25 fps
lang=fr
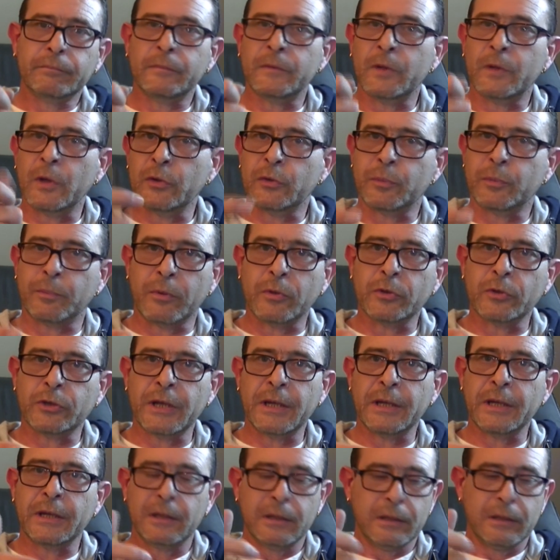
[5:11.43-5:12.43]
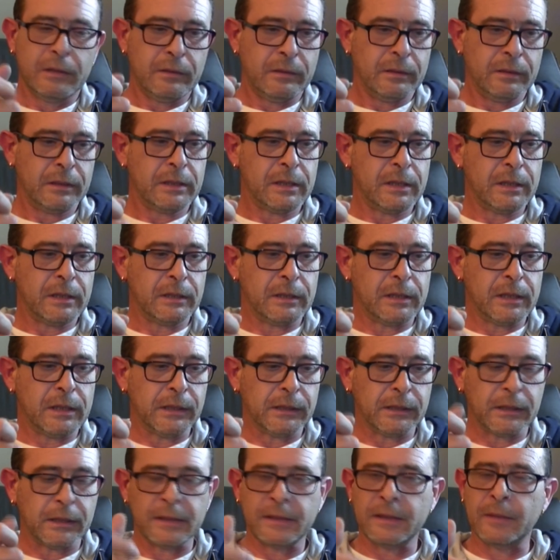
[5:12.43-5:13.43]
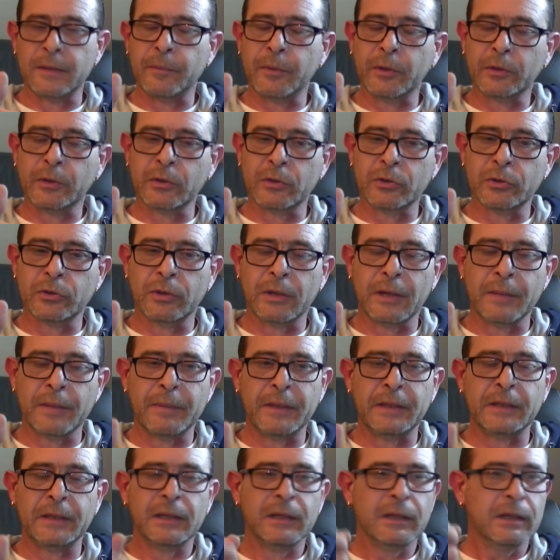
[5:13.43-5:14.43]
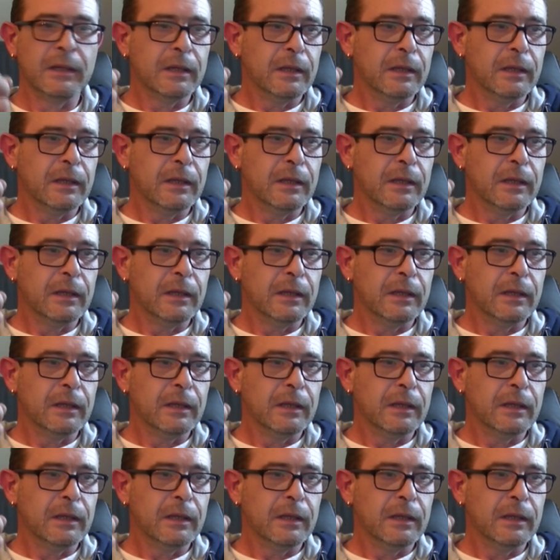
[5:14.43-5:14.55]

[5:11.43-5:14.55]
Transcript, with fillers: dans ce projet, hein, qui, est, très important, je le répète.